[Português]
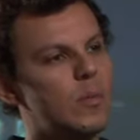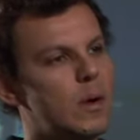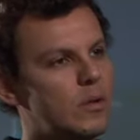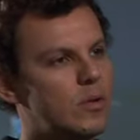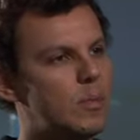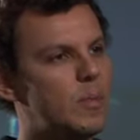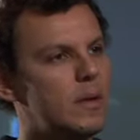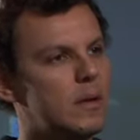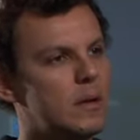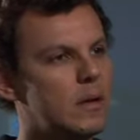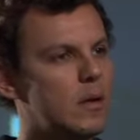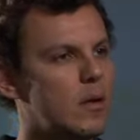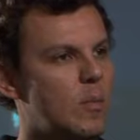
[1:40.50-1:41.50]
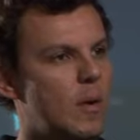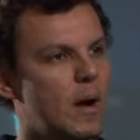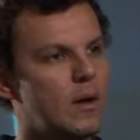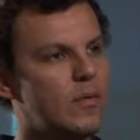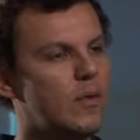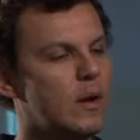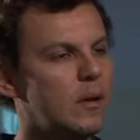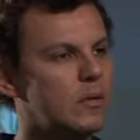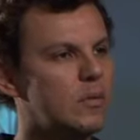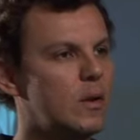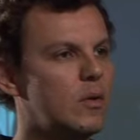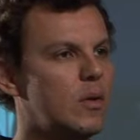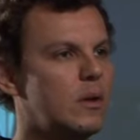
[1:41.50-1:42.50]
de Bras que é um bairro que fica na
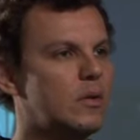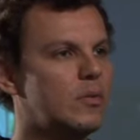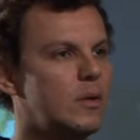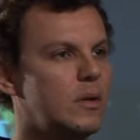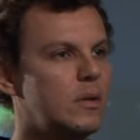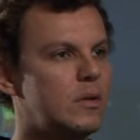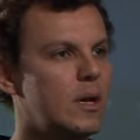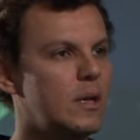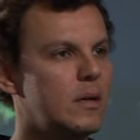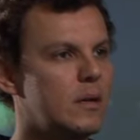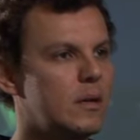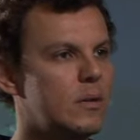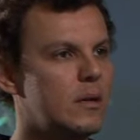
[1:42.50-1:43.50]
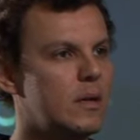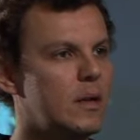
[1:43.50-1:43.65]
zona norte do Rio de Janeiro,